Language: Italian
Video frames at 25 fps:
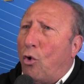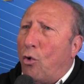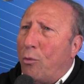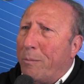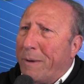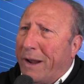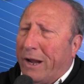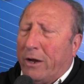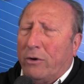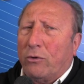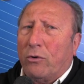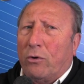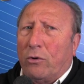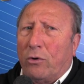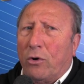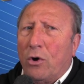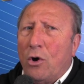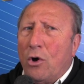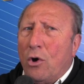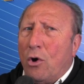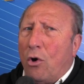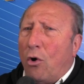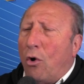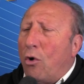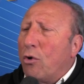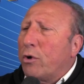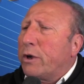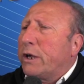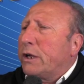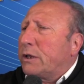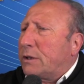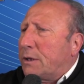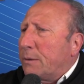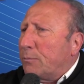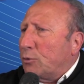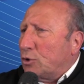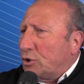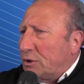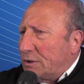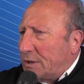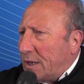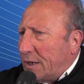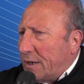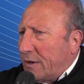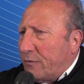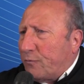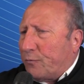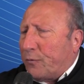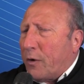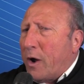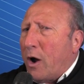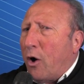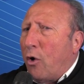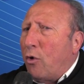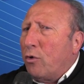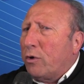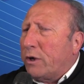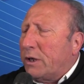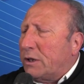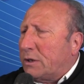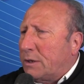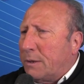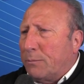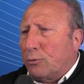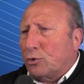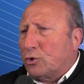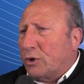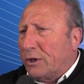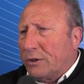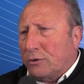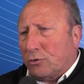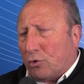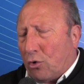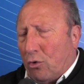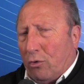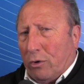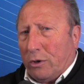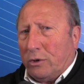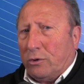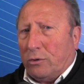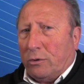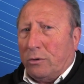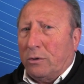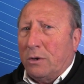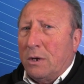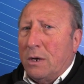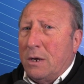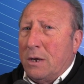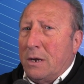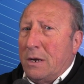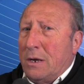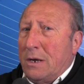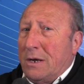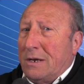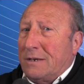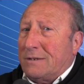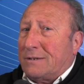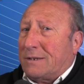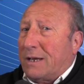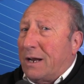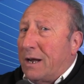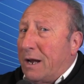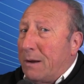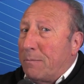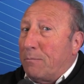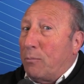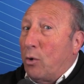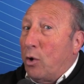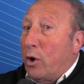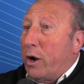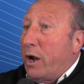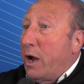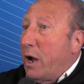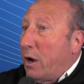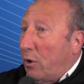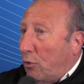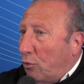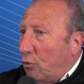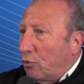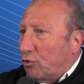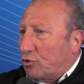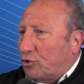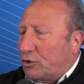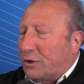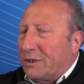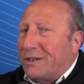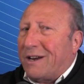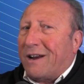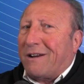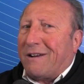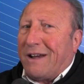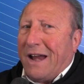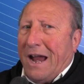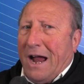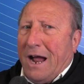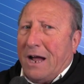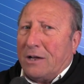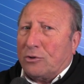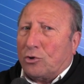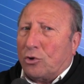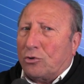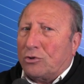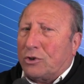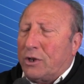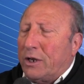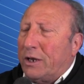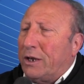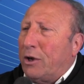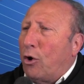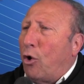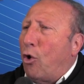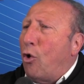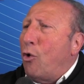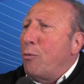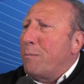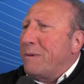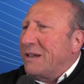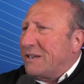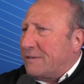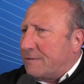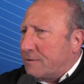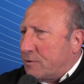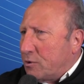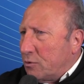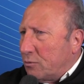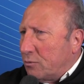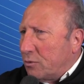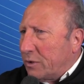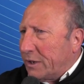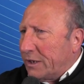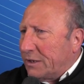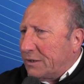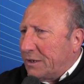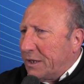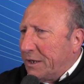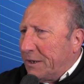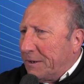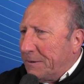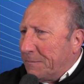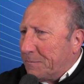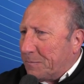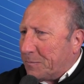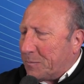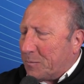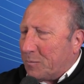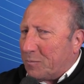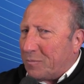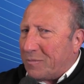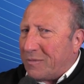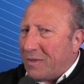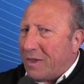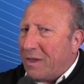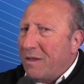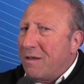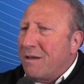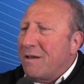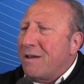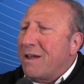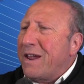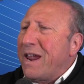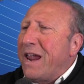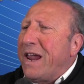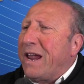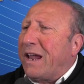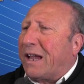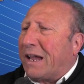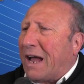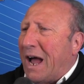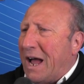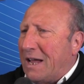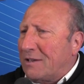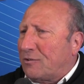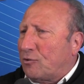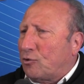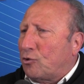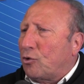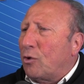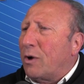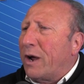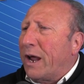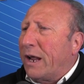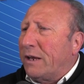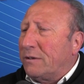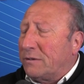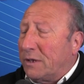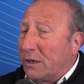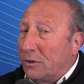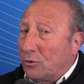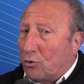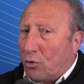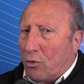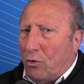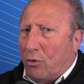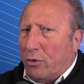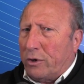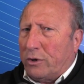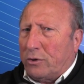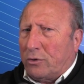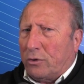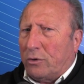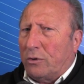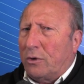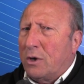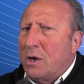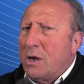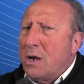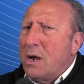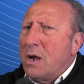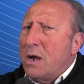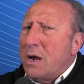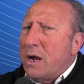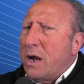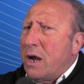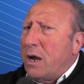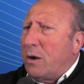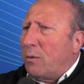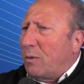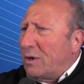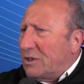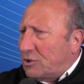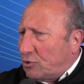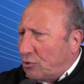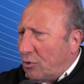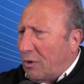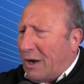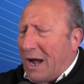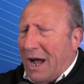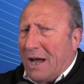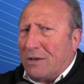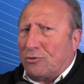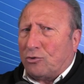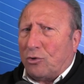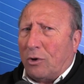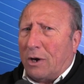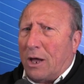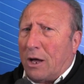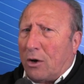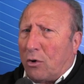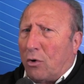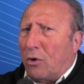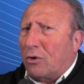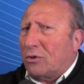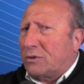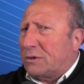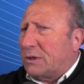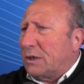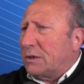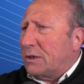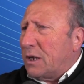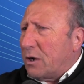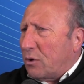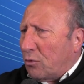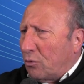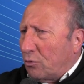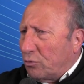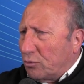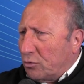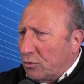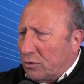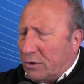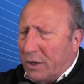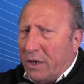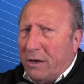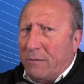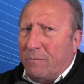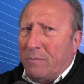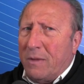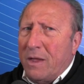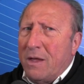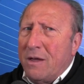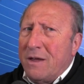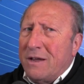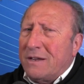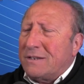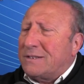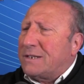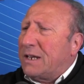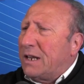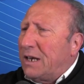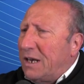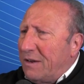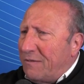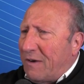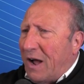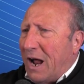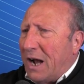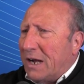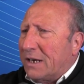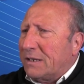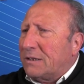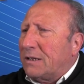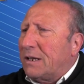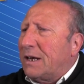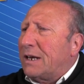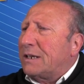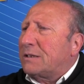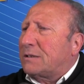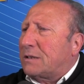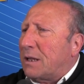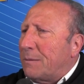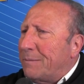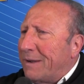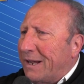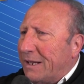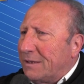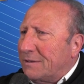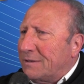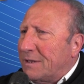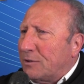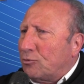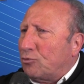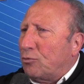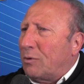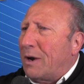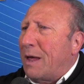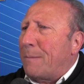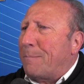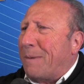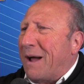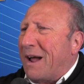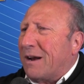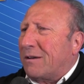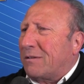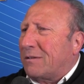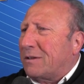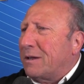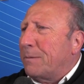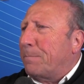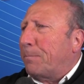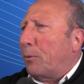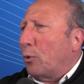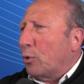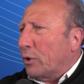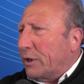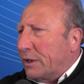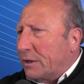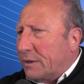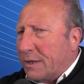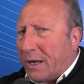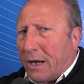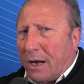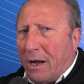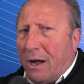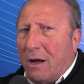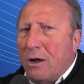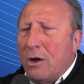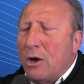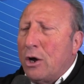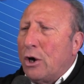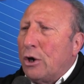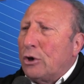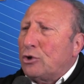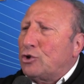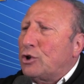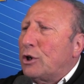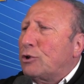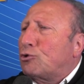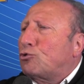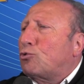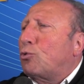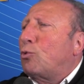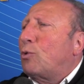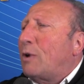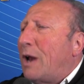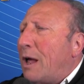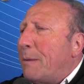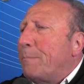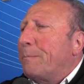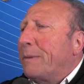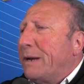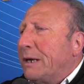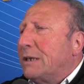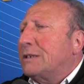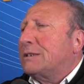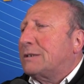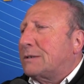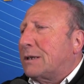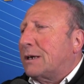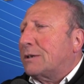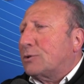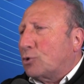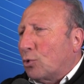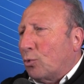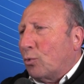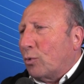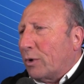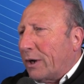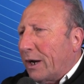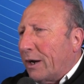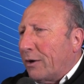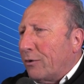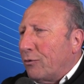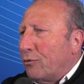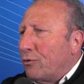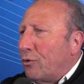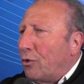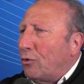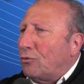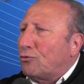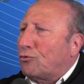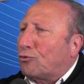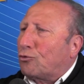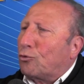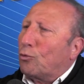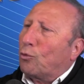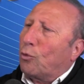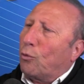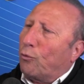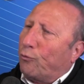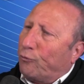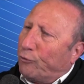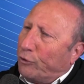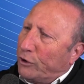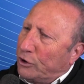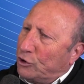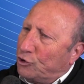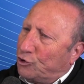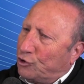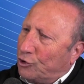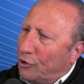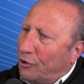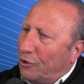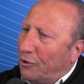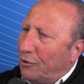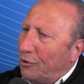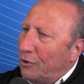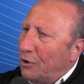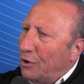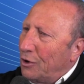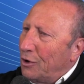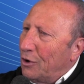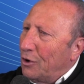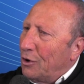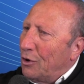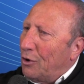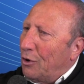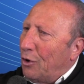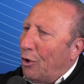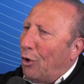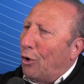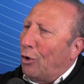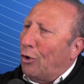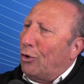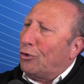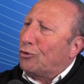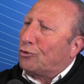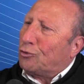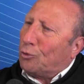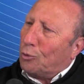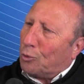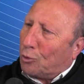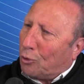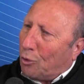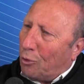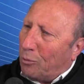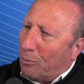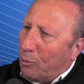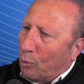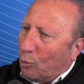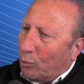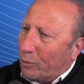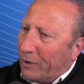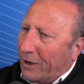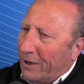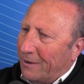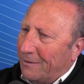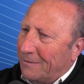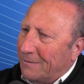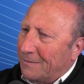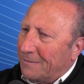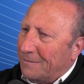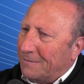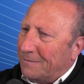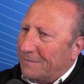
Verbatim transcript: o meno ogni tipo di tariffe, ogni tipo di introito, saremmo incorsi nel reato di omissione di incasso e di introito. In questo caso la Corte dei Conti si rivale direttamente sulla parte politica, cioè sull'amministratore, non sull'ufficio o sul comune.